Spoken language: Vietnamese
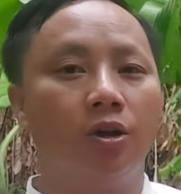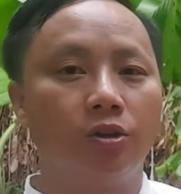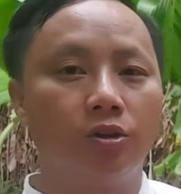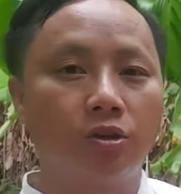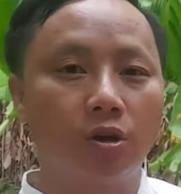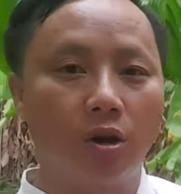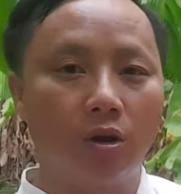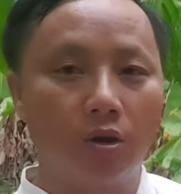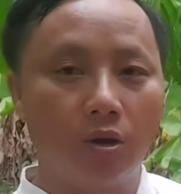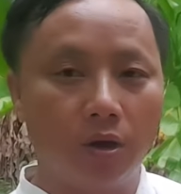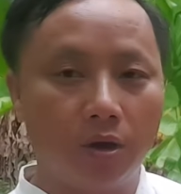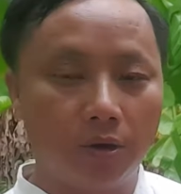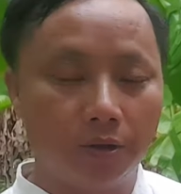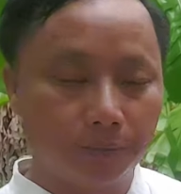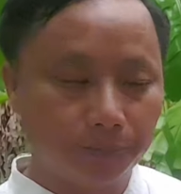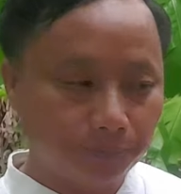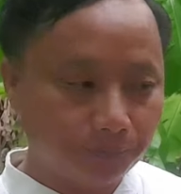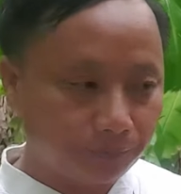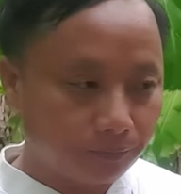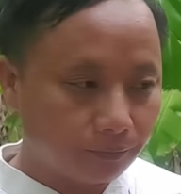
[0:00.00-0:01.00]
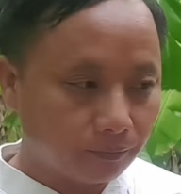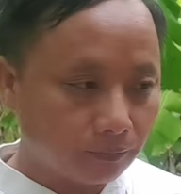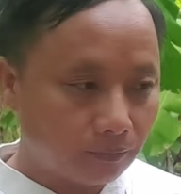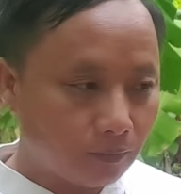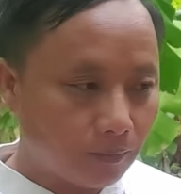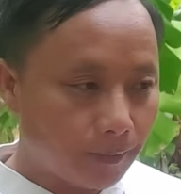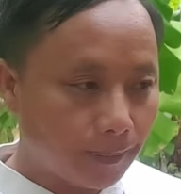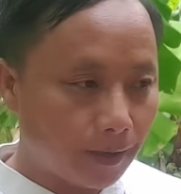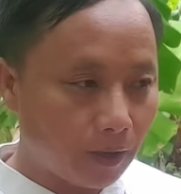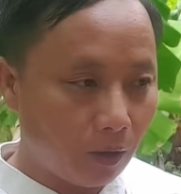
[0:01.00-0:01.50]
cho lò
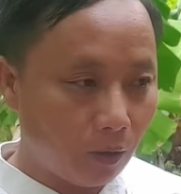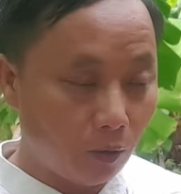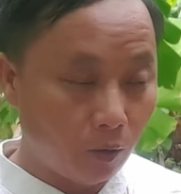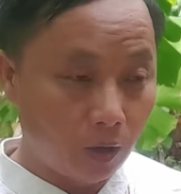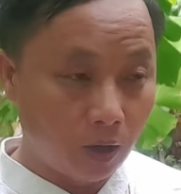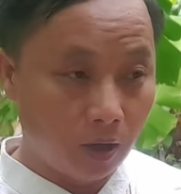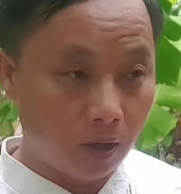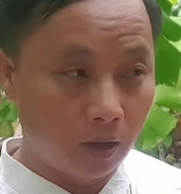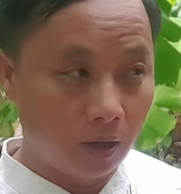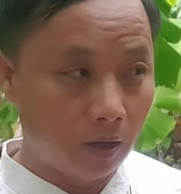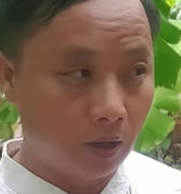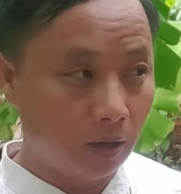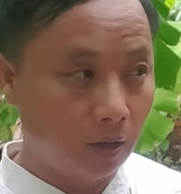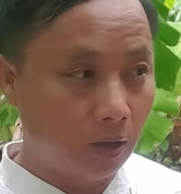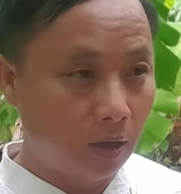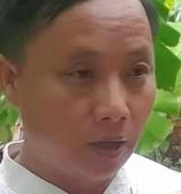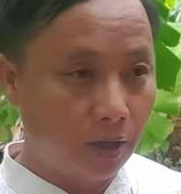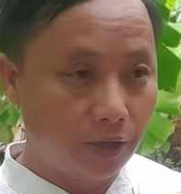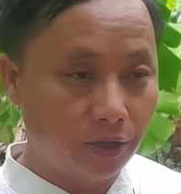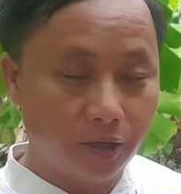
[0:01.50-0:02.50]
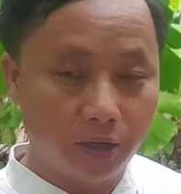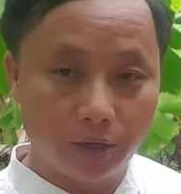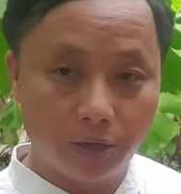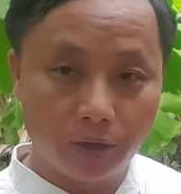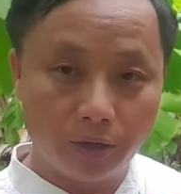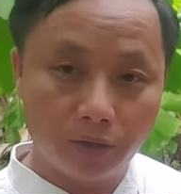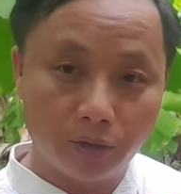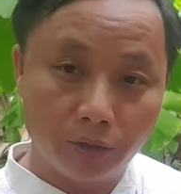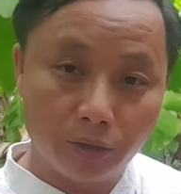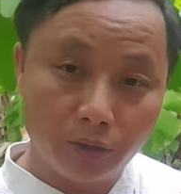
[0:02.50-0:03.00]
và nhà
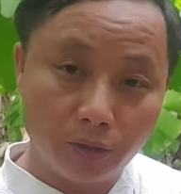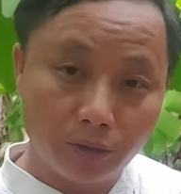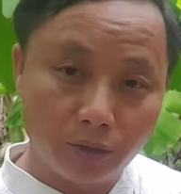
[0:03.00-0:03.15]
nó